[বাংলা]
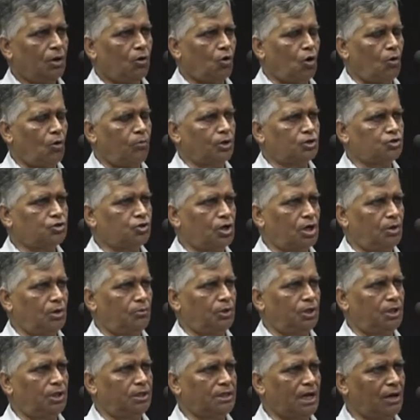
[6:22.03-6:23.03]
কবছরের
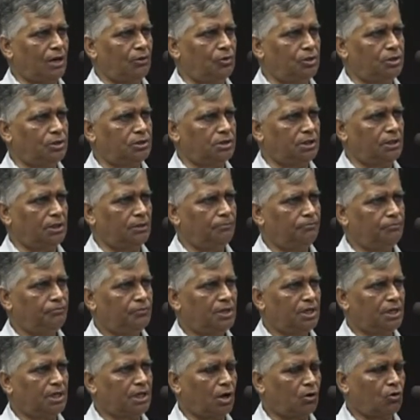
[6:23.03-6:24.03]
মধ্যে যা হয়েছে
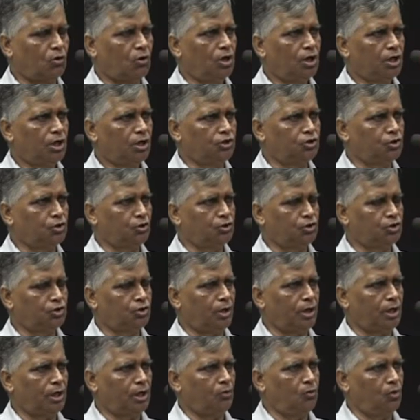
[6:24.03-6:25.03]
এটা কিছু কিছু
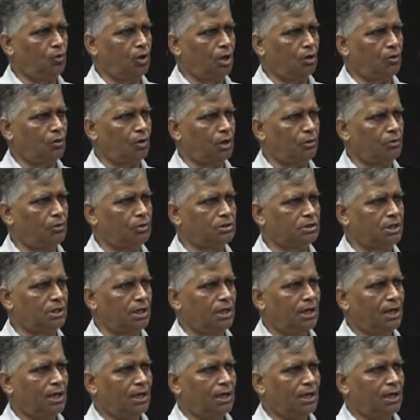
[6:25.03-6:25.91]
এখানে উল্লেখ করা হয়েছে